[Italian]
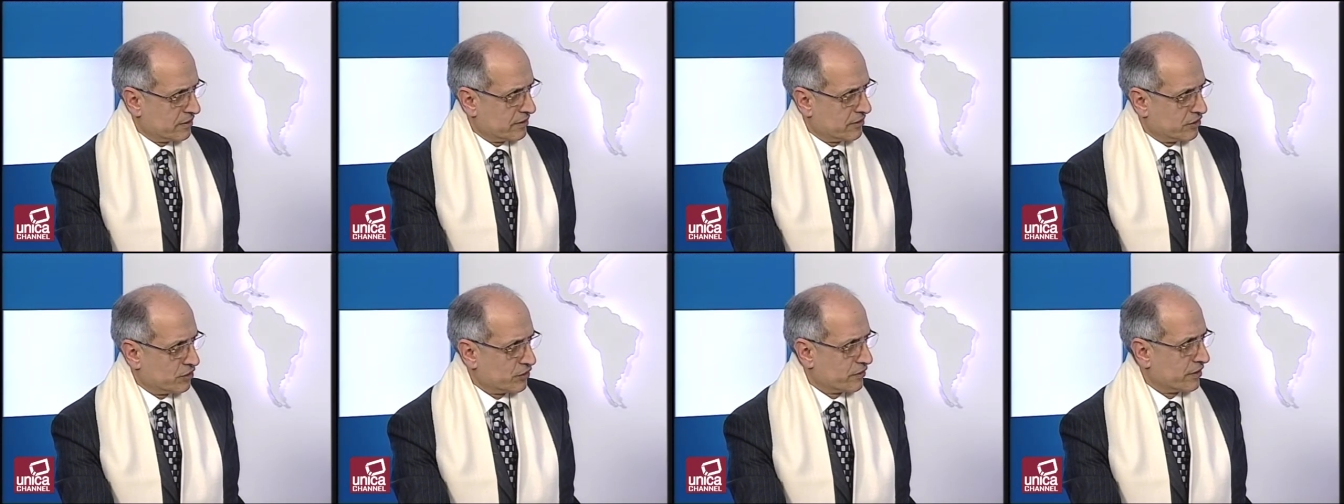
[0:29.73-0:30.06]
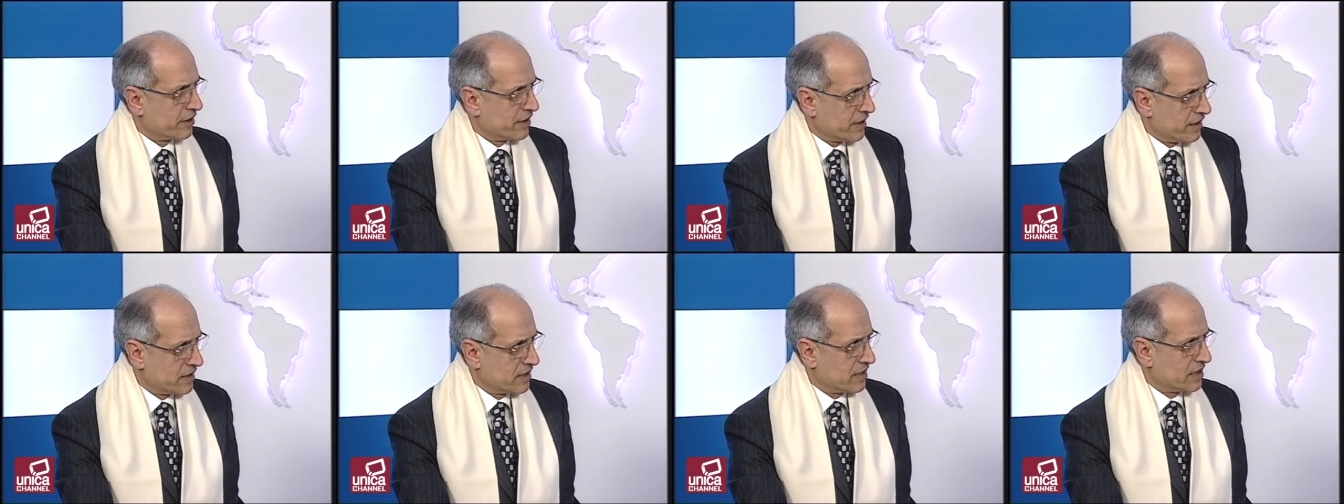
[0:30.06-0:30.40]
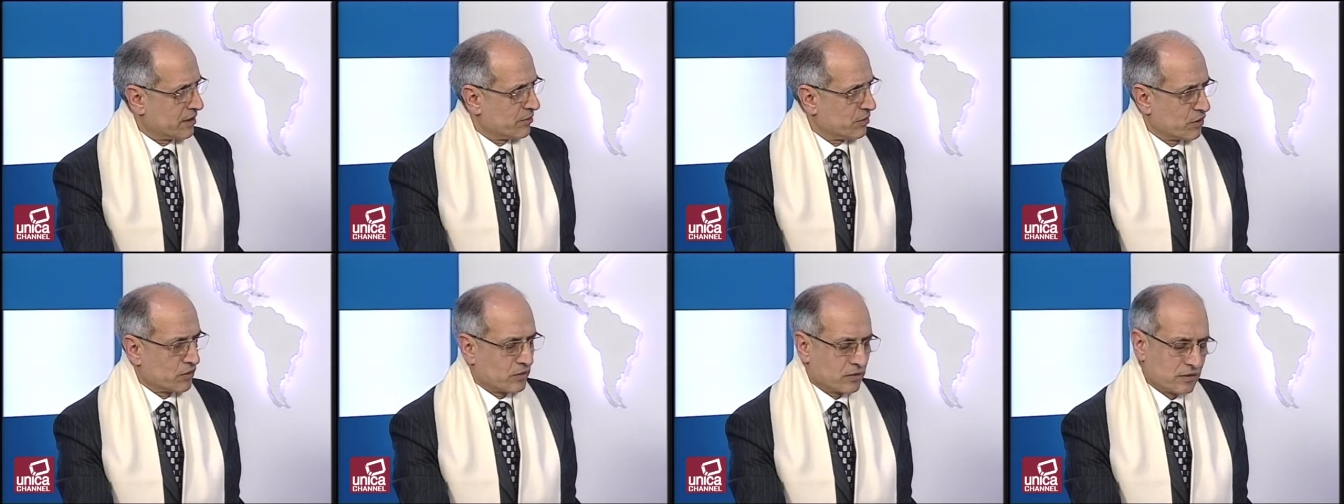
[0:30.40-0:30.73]

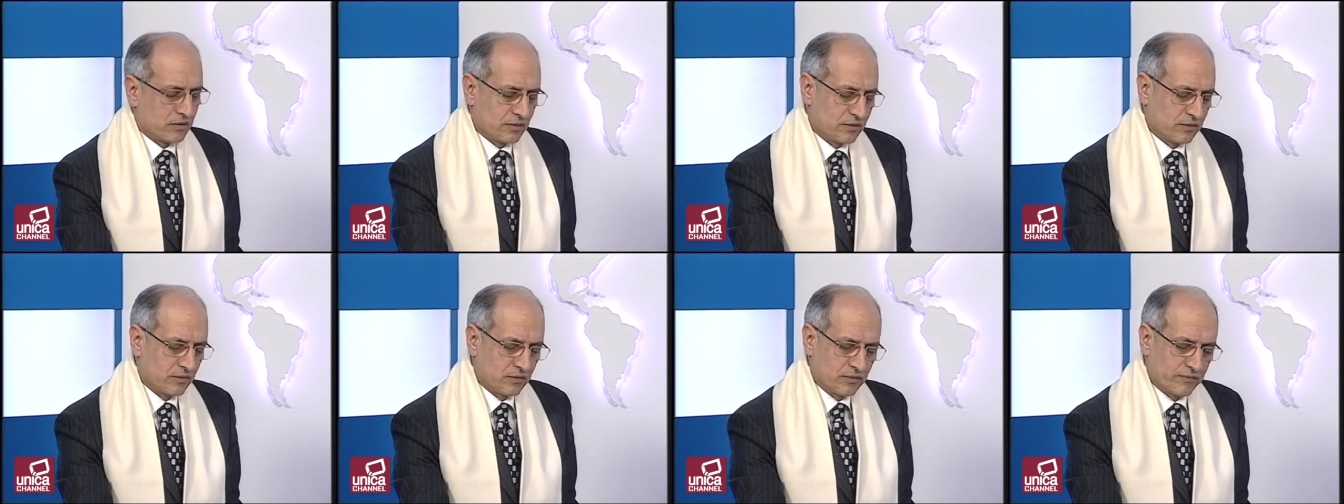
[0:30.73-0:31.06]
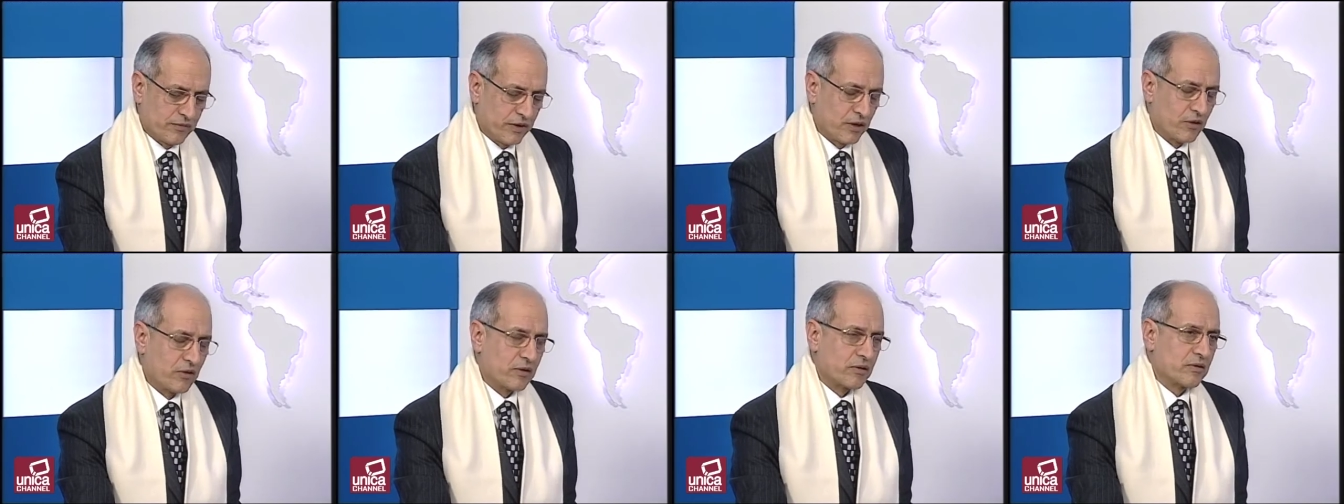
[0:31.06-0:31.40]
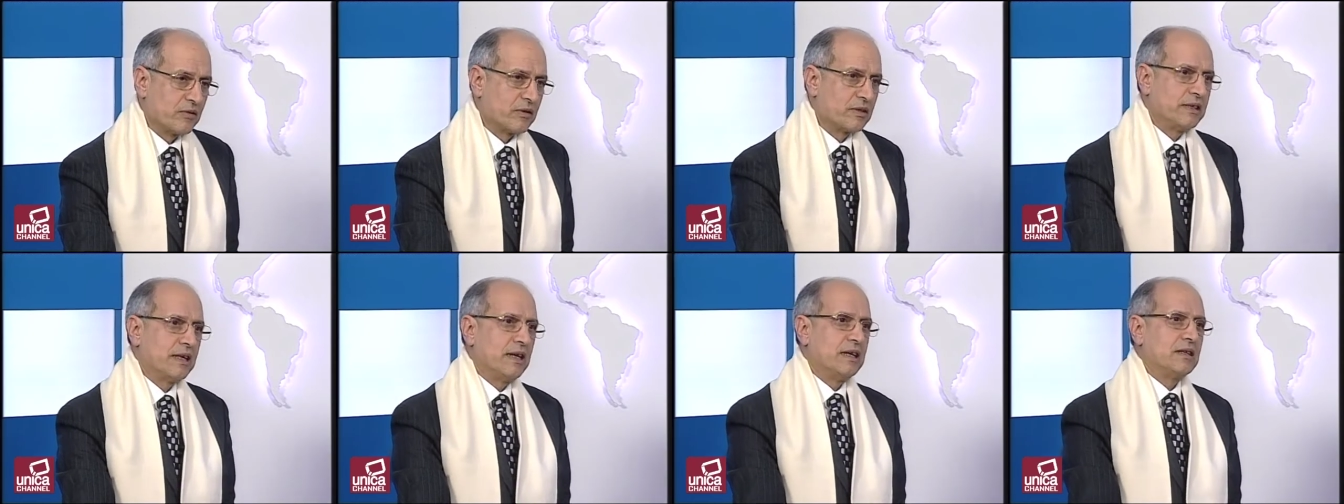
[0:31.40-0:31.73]
giovanissimi non, non ve lo
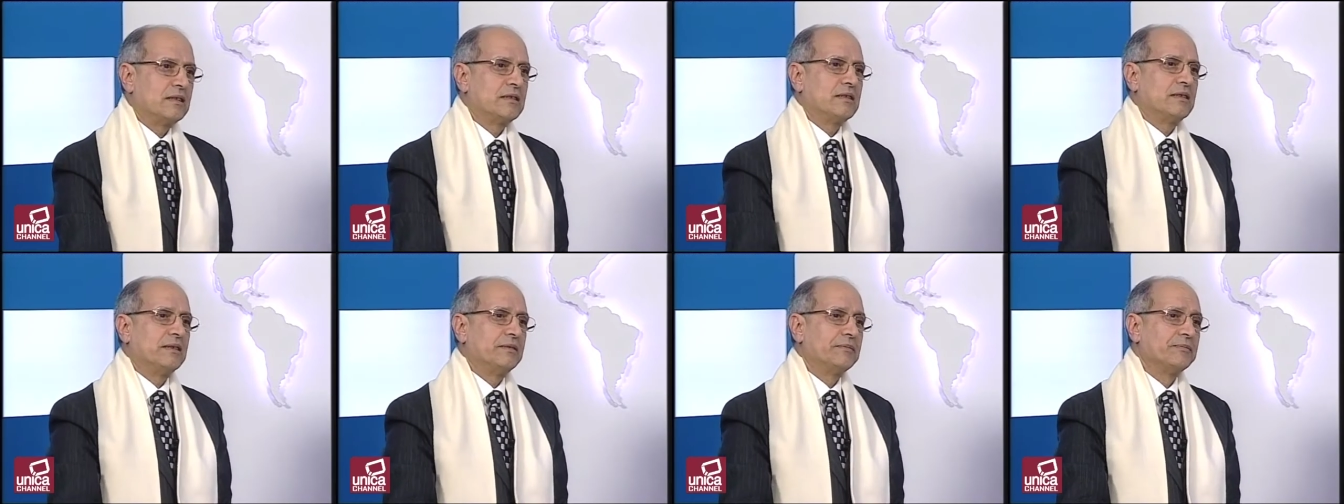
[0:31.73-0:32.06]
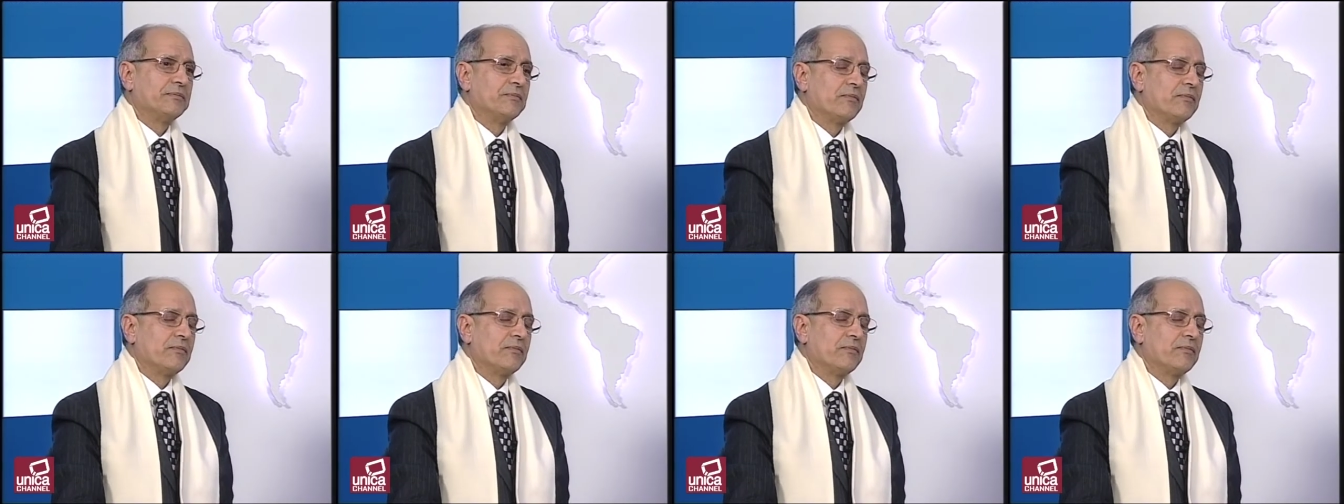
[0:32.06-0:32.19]
ricordate,